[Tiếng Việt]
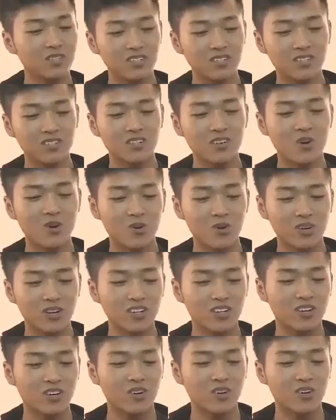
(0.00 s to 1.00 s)
Như Đô
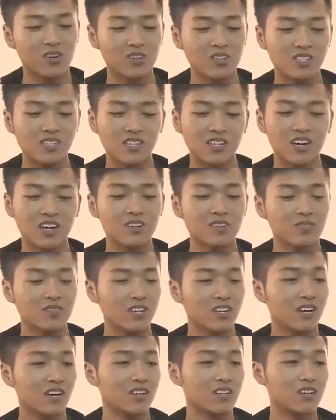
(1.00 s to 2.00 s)
thì nó chỉ gần
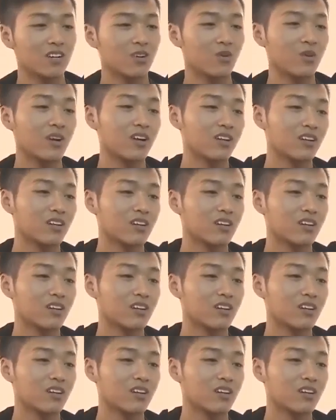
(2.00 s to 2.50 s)
với cả người quen,